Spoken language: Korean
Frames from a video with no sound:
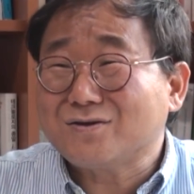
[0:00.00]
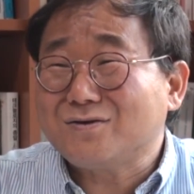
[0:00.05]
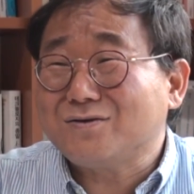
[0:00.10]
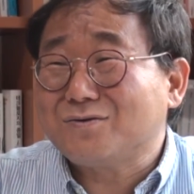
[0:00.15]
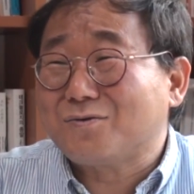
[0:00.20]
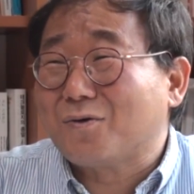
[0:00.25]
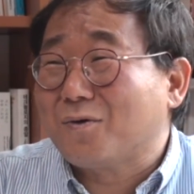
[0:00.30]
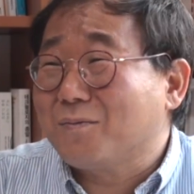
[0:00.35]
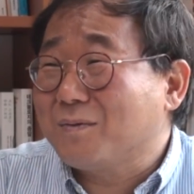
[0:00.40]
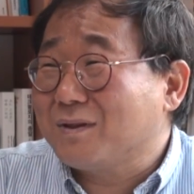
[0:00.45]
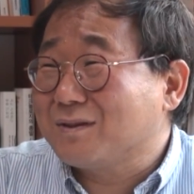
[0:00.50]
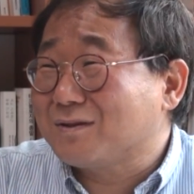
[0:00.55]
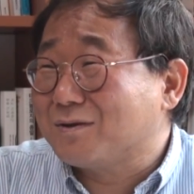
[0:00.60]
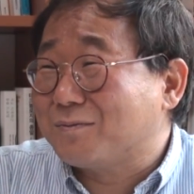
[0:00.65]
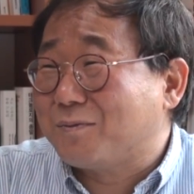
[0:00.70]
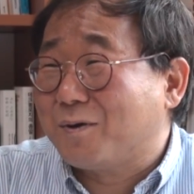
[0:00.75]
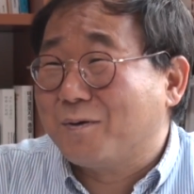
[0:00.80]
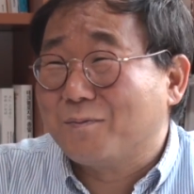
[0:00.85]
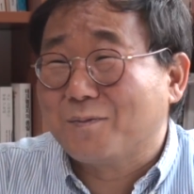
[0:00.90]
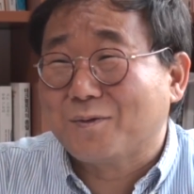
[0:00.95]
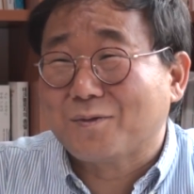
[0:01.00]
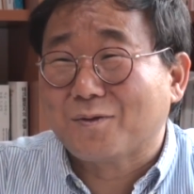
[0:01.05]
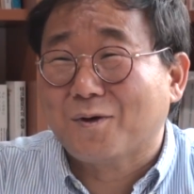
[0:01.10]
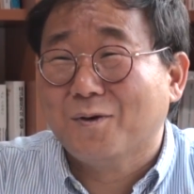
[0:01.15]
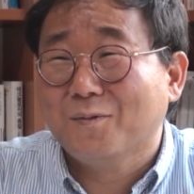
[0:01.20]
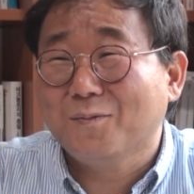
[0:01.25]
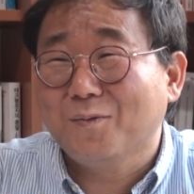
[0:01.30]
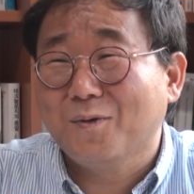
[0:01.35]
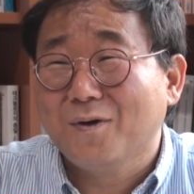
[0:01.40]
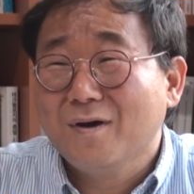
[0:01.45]
저는 로맨들 보면
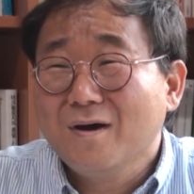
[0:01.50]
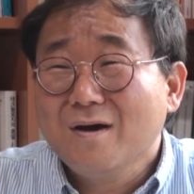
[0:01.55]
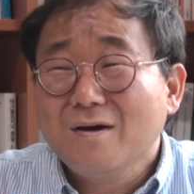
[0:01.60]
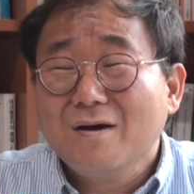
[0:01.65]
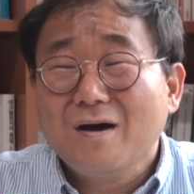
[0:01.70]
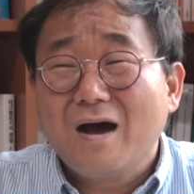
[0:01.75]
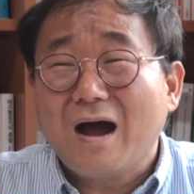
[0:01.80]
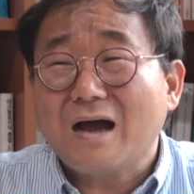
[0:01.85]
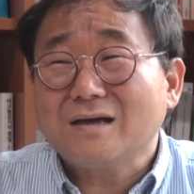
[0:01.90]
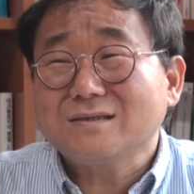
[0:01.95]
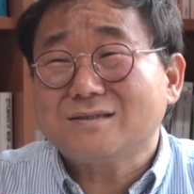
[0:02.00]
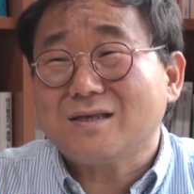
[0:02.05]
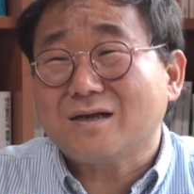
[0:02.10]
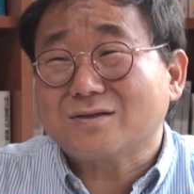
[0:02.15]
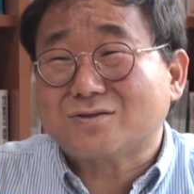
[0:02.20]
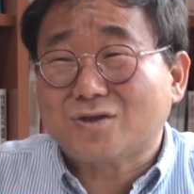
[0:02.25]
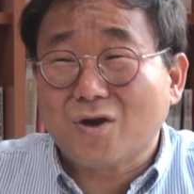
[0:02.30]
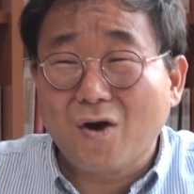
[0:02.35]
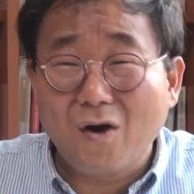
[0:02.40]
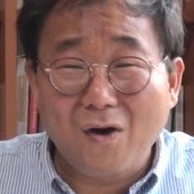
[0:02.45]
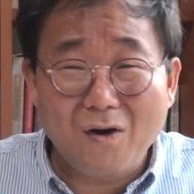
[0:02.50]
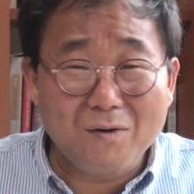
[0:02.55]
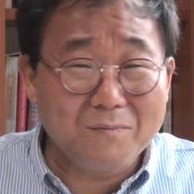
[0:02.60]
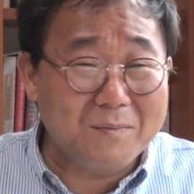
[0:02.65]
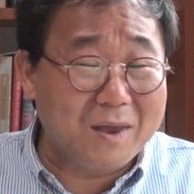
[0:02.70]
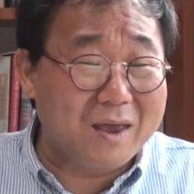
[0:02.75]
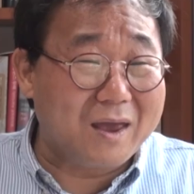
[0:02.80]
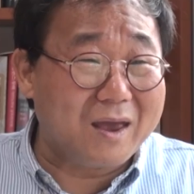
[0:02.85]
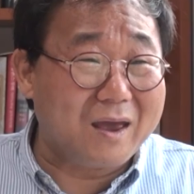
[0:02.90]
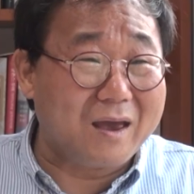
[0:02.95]
너무 항상
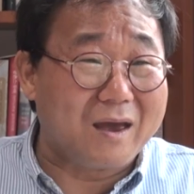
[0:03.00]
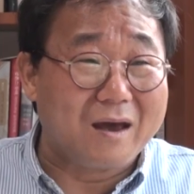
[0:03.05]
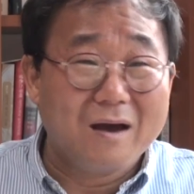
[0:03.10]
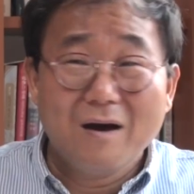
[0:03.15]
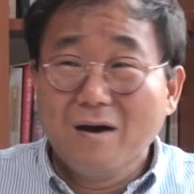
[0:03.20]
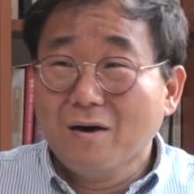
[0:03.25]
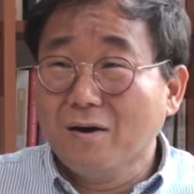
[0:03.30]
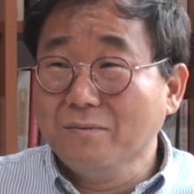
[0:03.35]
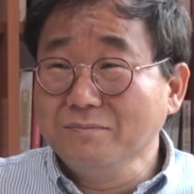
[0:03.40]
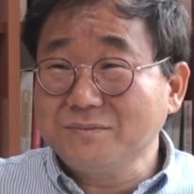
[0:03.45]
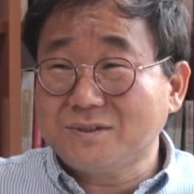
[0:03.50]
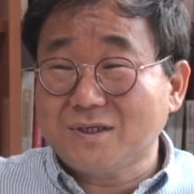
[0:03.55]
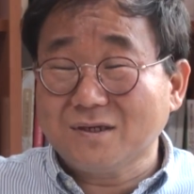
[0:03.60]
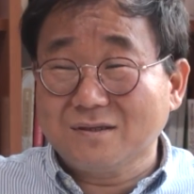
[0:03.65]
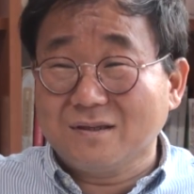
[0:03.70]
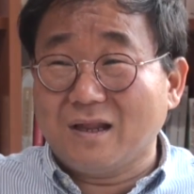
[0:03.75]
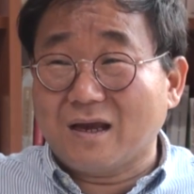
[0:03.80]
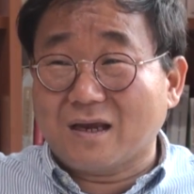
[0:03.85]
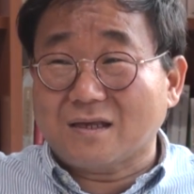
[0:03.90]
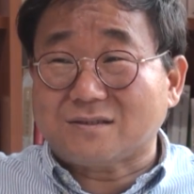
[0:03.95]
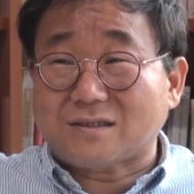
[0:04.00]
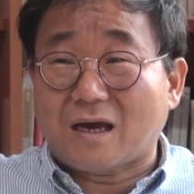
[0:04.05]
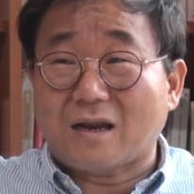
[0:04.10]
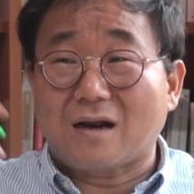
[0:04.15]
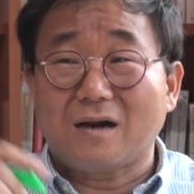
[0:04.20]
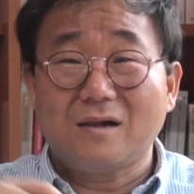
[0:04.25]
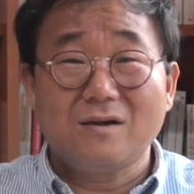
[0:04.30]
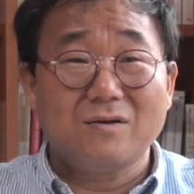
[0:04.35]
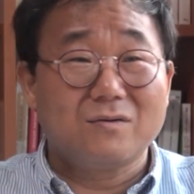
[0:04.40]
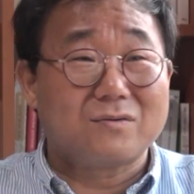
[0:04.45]
처음에 엄청나게
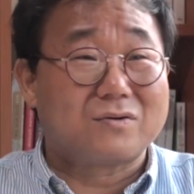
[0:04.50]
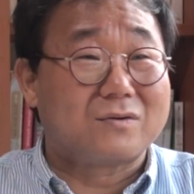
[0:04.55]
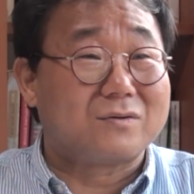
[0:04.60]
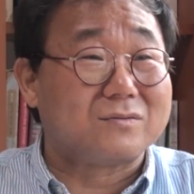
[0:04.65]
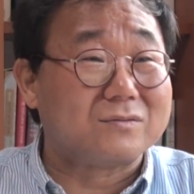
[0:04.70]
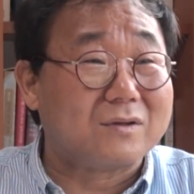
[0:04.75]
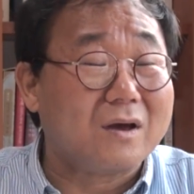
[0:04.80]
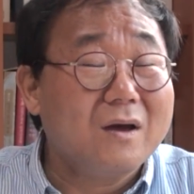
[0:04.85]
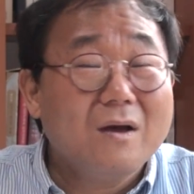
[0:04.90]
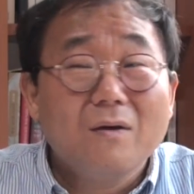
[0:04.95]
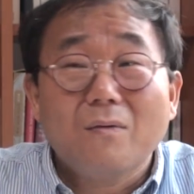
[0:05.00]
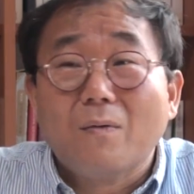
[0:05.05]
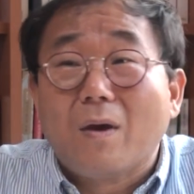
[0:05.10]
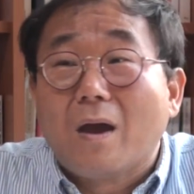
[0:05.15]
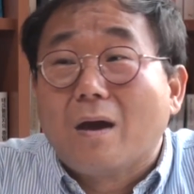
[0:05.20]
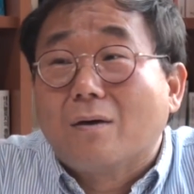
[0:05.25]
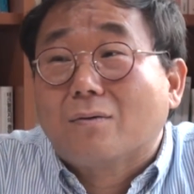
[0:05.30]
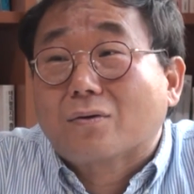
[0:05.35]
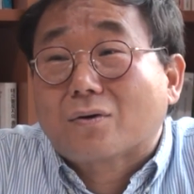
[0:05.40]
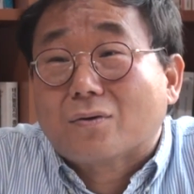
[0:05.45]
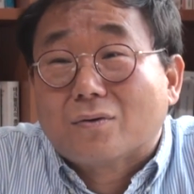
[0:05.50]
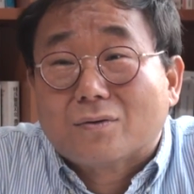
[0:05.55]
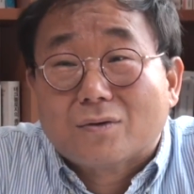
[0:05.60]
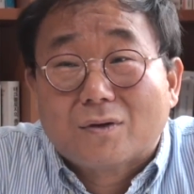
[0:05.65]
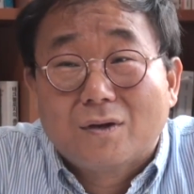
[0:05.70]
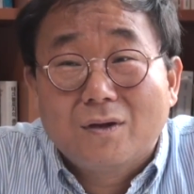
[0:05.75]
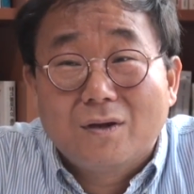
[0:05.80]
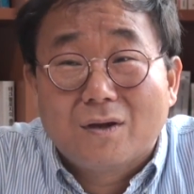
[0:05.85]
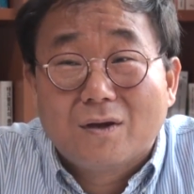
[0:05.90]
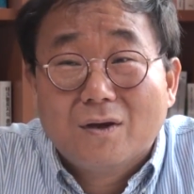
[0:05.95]
잘하려고 그러는 왜
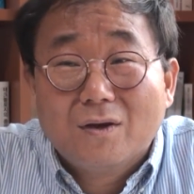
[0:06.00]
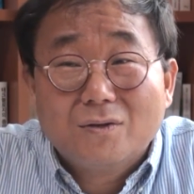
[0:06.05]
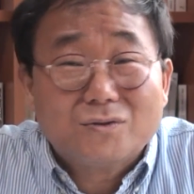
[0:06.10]
그러니?